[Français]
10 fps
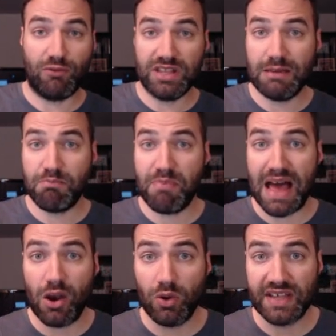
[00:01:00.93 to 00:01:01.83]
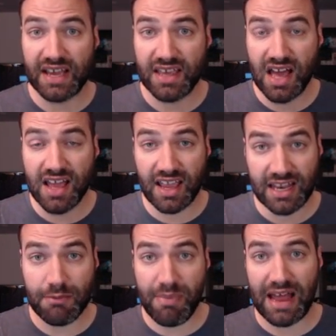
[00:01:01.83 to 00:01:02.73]
des ballons derrière et
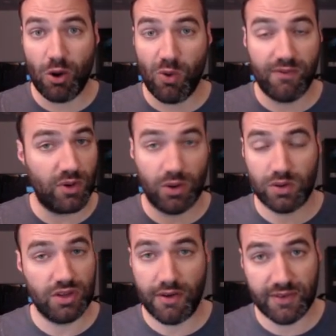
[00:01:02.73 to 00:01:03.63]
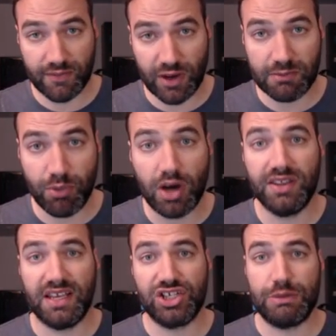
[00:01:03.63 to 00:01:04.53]
les ballons vont, vont être
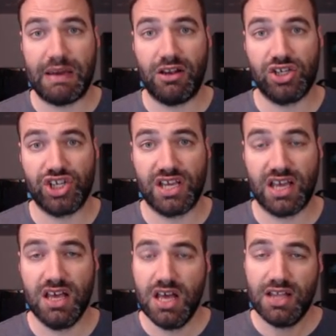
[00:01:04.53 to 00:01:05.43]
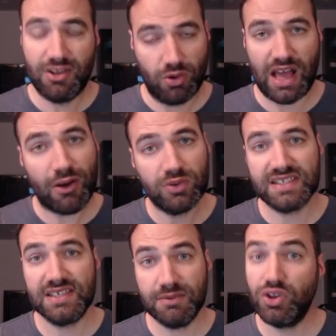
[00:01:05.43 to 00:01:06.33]
protégés par le géant. Donc, quand on
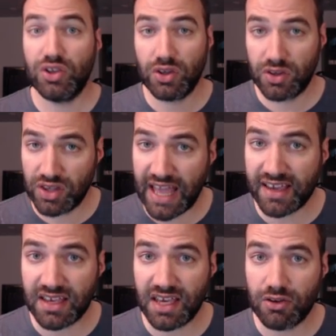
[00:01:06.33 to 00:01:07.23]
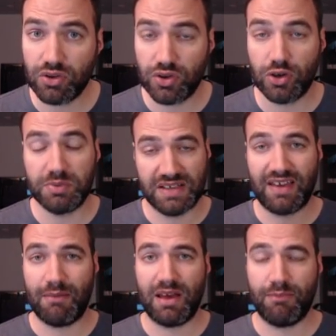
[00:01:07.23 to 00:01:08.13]
dit tanker une troupe, c'est
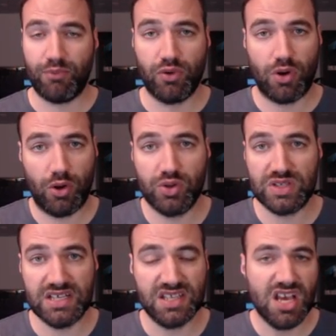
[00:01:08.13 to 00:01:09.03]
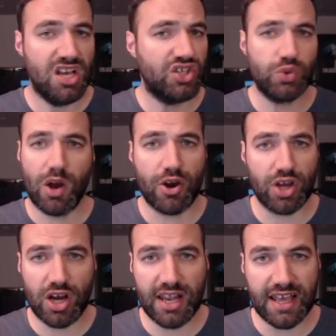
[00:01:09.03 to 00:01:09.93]
vraiment pour. On utilise soit un
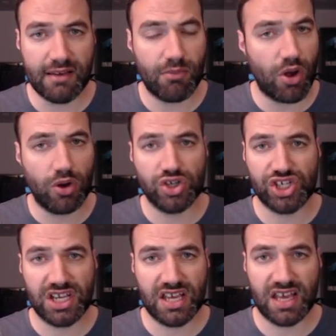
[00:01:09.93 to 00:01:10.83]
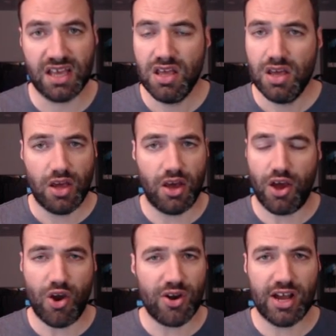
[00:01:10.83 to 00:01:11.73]
golem, un géant, euh,
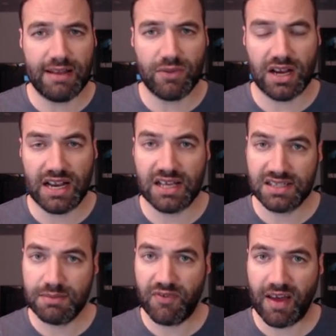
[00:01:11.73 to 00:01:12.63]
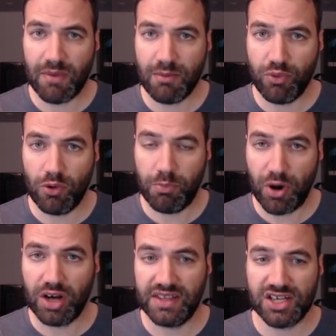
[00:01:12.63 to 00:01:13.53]
un golem de glace. C'est vraiment pour
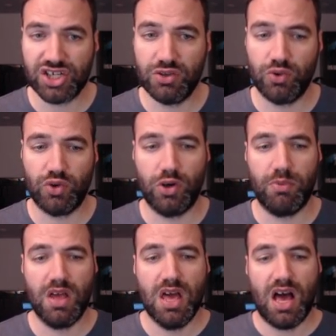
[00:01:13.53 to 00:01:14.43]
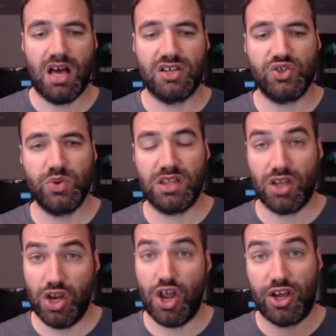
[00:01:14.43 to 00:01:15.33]
protéger nos troupes. Ensuite,
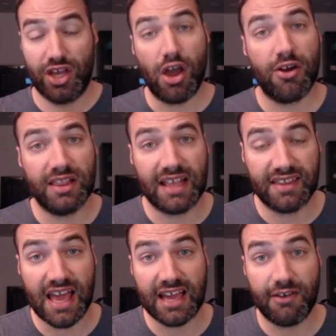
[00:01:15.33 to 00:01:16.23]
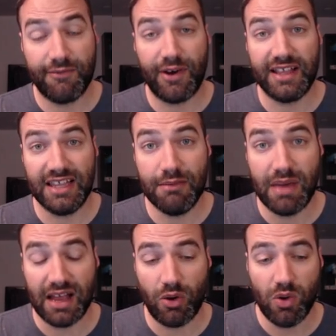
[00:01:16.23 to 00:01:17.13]
le cœur de l'attaque va être les
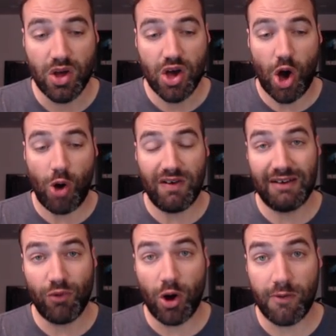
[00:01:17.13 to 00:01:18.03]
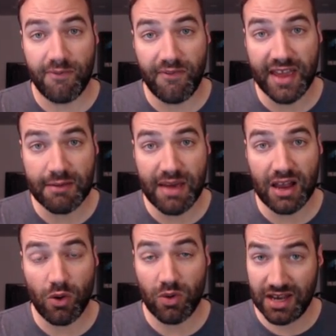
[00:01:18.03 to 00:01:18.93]
ballons. On va avoir 20
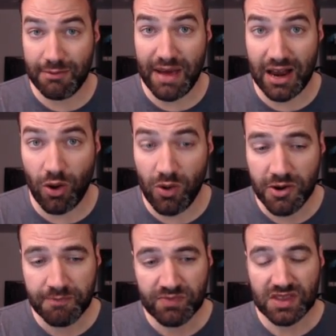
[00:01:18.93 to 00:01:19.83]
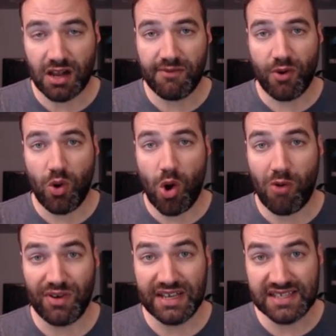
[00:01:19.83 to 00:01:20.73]
ballons. Les ballons, dans le fond, on
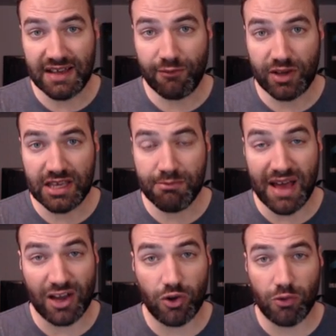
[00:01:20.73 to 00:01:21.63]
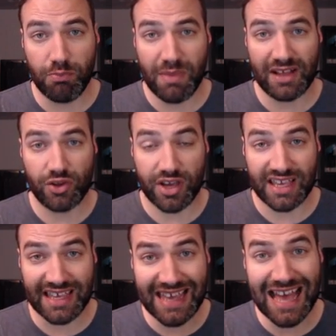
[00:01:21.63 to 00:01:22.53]
va les envoyer par groupement de
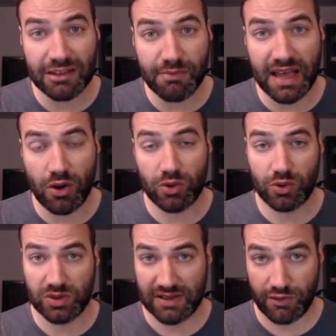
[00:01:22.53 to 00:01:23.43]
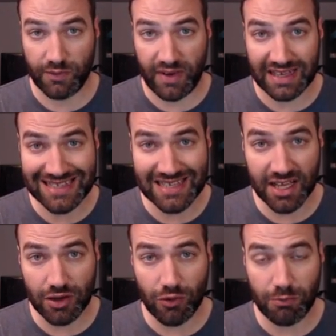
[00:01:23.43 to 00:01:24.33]
4 ballons. Donc, ça va nous faire
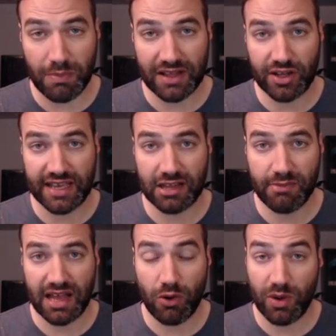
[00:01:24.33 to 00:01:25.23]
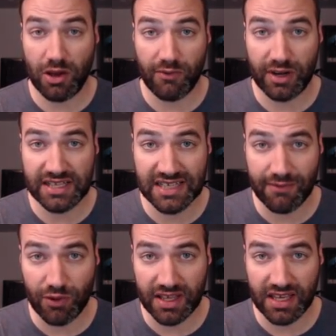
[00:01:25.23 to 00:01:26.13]
5 groupements de 4 ballons et on va les
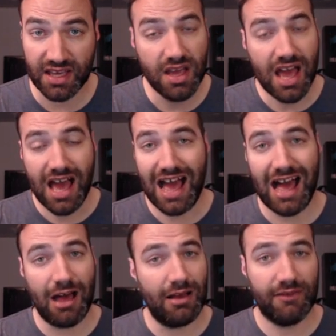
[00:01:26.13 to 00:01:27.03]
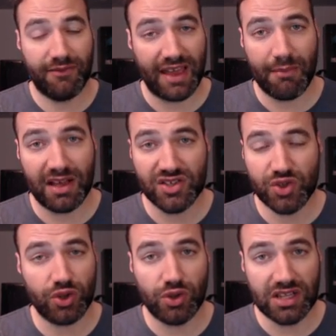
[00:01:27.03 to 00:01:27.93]
envoyer ah, vraiment
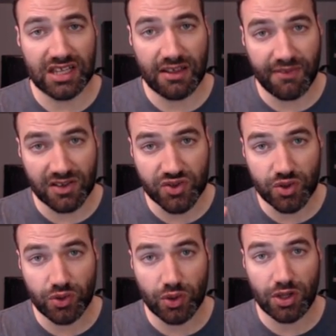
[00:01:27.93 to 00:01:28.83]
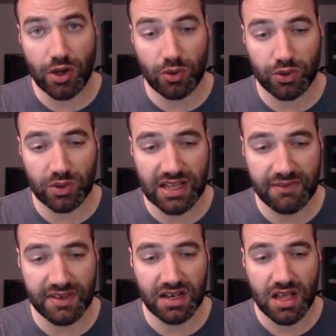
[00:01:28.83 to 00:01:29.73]
sur toutes les défenses, sur tout le contour de la
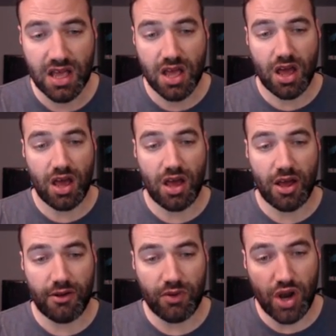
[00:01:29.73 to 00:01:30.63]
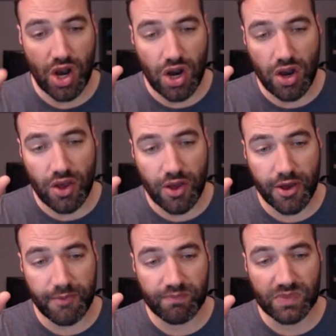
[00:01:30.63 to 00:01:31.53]
ville. Euh,
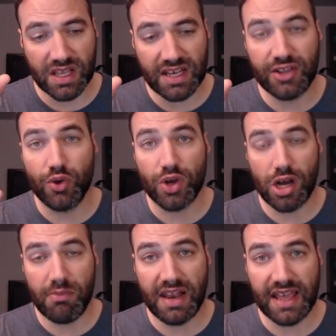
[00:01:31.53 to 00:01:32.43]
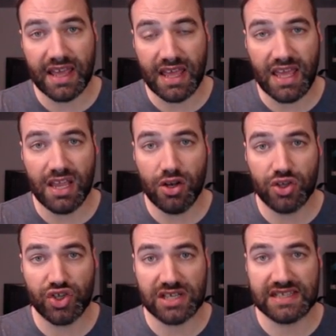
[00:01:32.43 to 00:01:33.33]
les deux gobelins et le
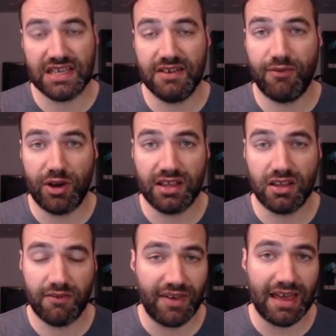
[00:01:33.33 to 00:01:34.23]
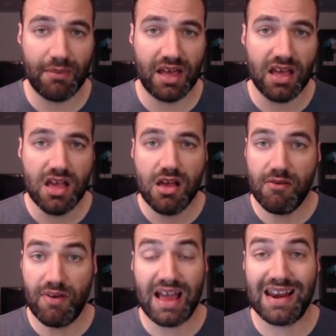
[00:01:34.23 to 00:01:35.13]
sorcier vont être vraiment
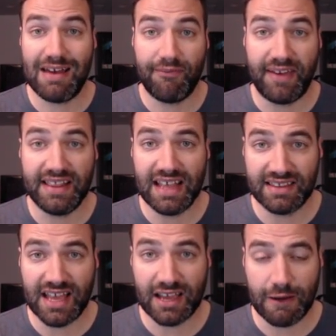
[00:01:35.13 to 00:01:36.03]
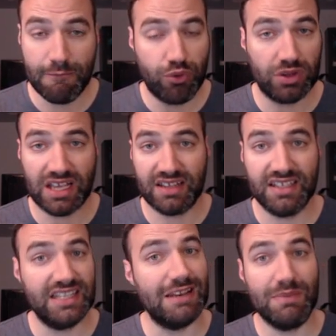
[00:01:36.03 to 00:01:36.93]
vers la fin de l'attaque pour tenter
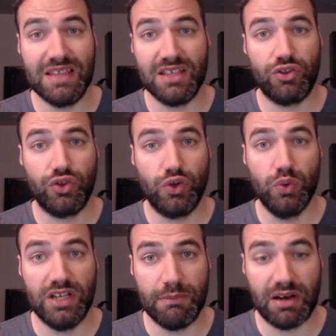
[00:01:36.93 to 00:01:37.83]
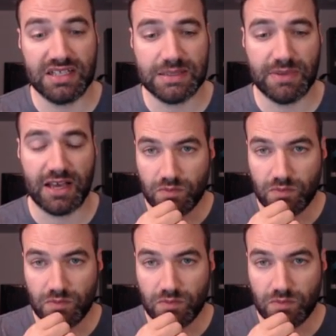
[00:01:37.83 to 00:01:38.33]
d'éliminer tous les bâtiments.